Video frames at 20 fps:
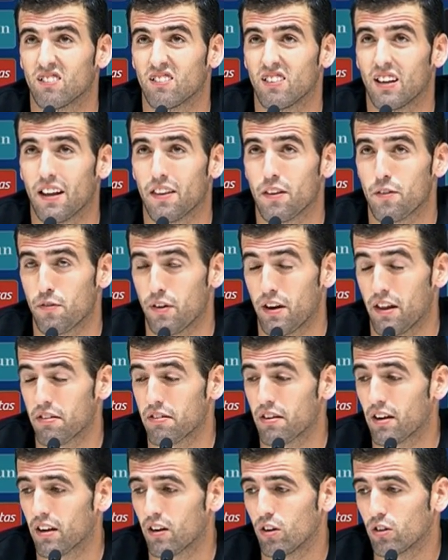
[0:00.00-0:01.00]
las
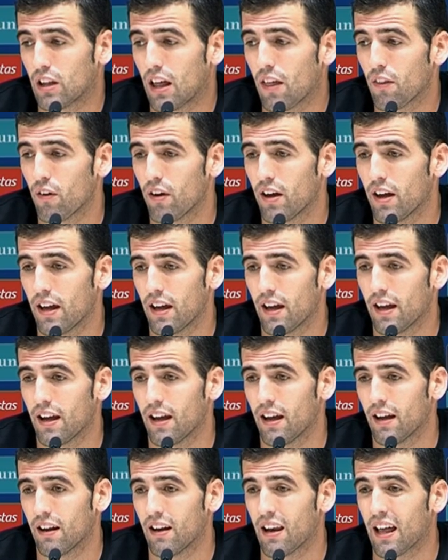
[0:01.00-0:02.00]
diferencias que he notado
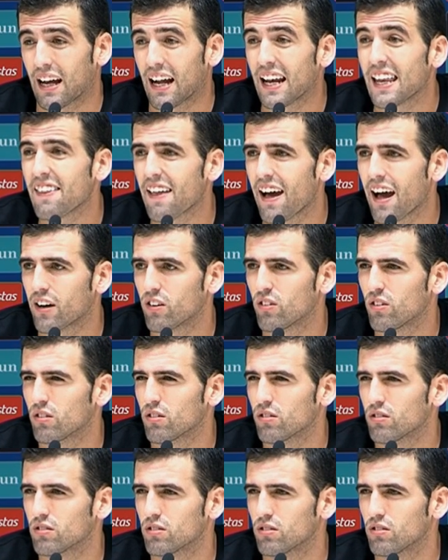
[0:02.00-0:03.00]
es la calidad,
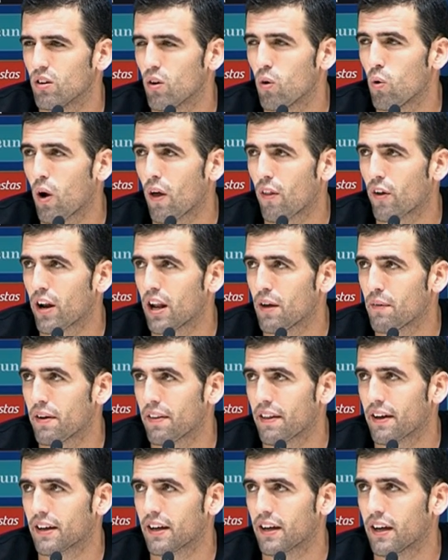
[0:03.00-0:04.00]
¿no? Los jugadores, la
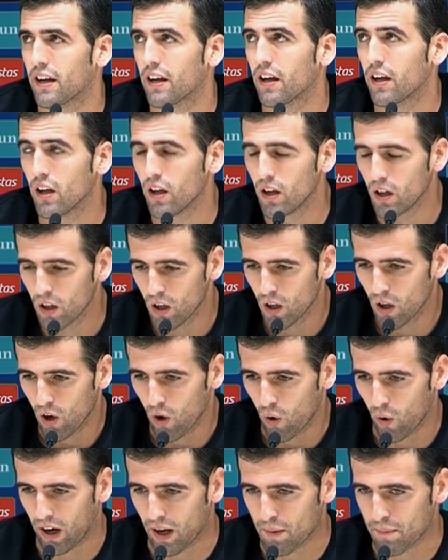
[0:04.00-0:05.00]
verdad que
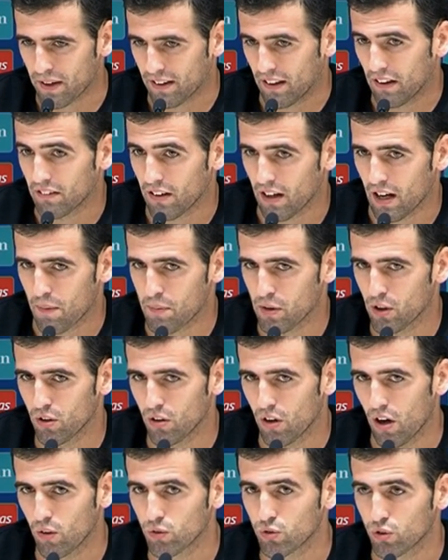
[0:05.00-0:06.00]
juegan bastante
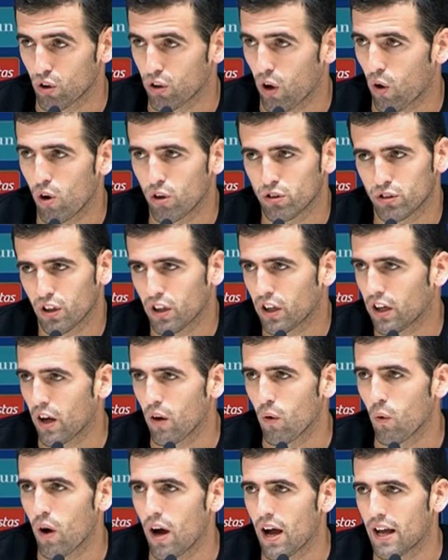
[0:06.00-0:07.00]
rápido a un toque cuando tienen que
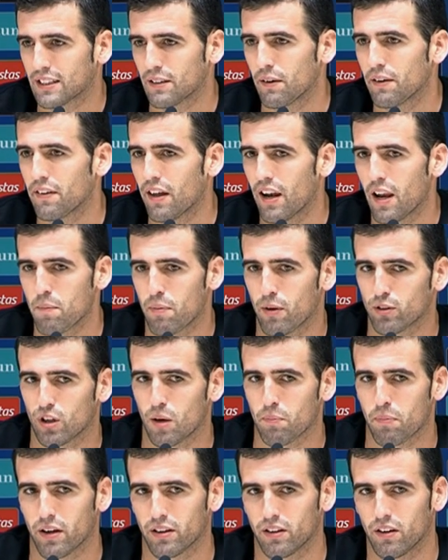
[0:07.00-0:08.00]
jugar, saben darle paso
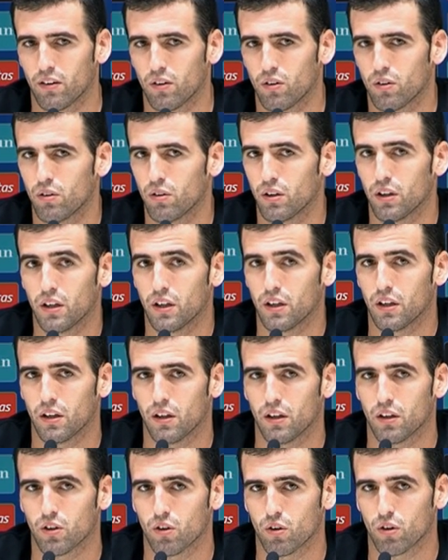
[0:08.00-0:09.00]
al partido
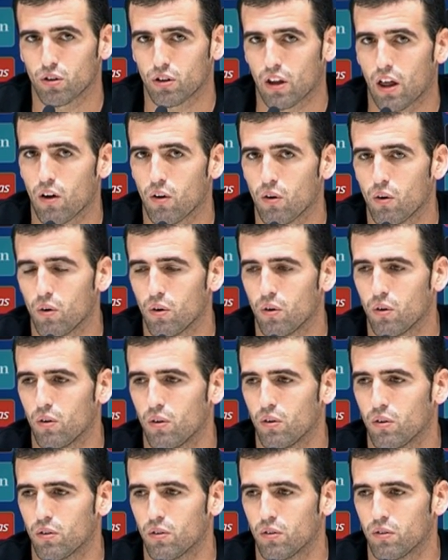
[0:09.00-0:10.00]
y yo he
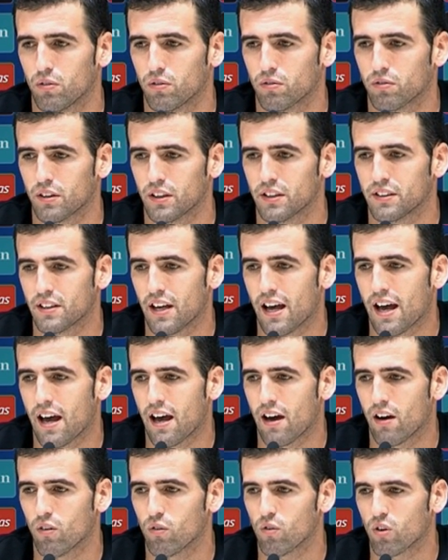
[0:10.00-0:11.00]
notado
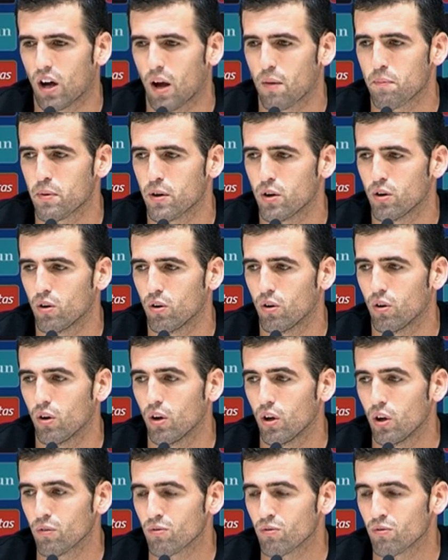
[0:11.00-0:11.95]
Quizá un cambio,